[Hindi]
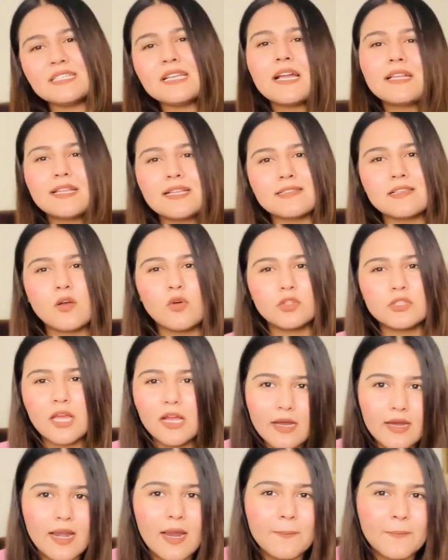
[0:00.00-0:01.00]
साथ ऐसा होता
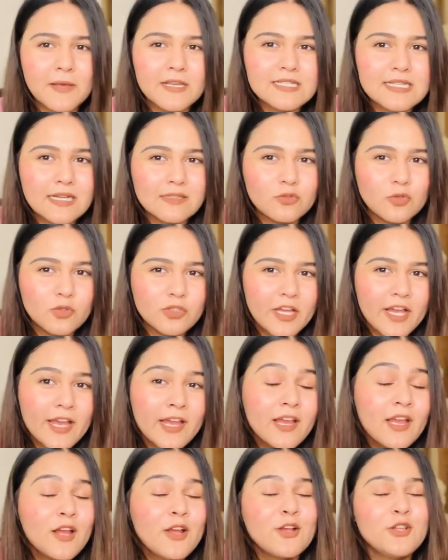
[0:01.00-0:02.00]
है अगर आपके साथ होता
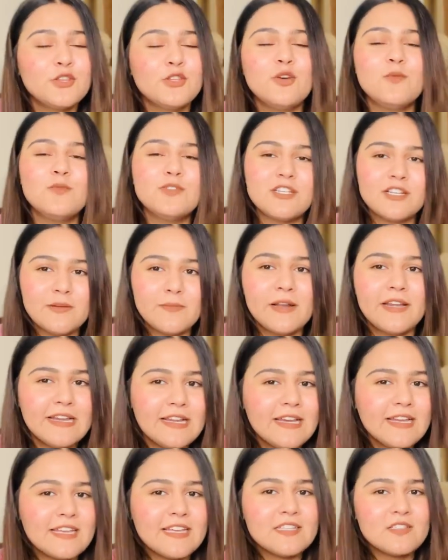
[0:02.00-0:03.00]
है तो मुझे कमेंट
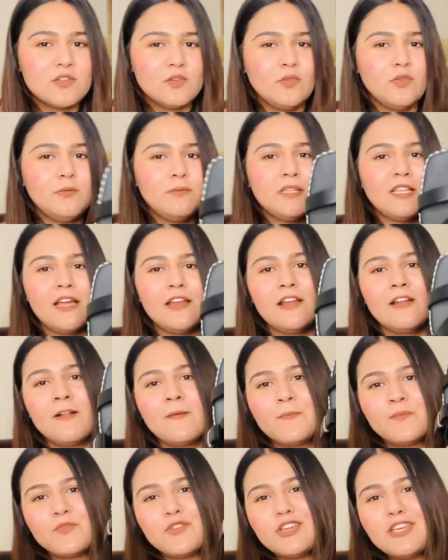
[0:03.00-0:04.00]
करके ज़रूर बताना
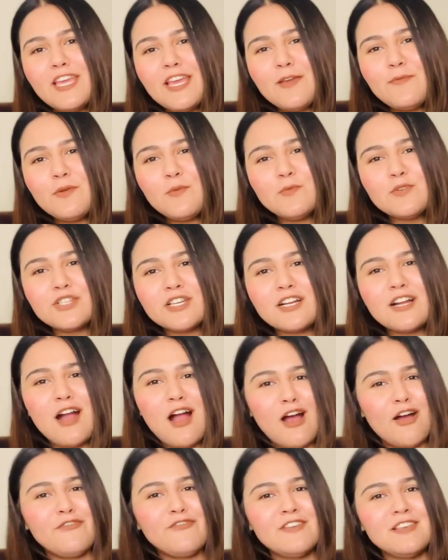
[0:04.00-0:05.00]
तो ये भी मुझे
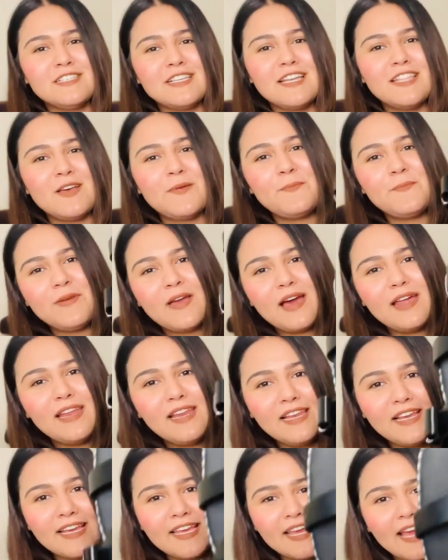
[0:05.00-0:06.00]
काफ़ी ज़्यादा प्यारे
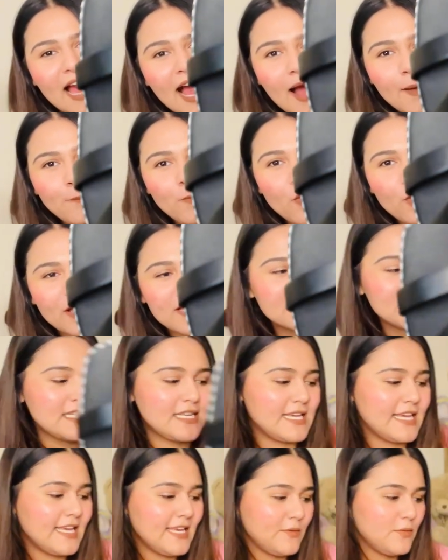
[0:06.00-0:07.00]
लगे आपको कैसे
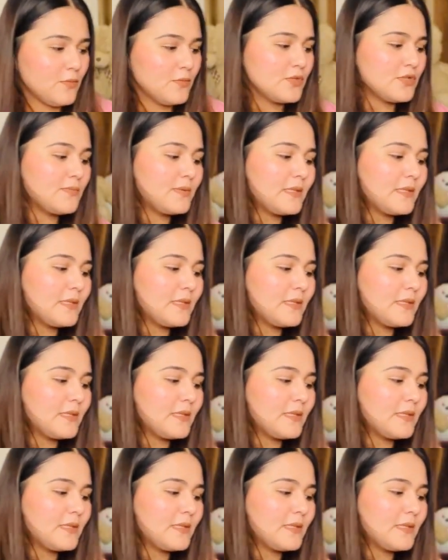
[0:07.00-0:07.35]
लगे ये भी मुझे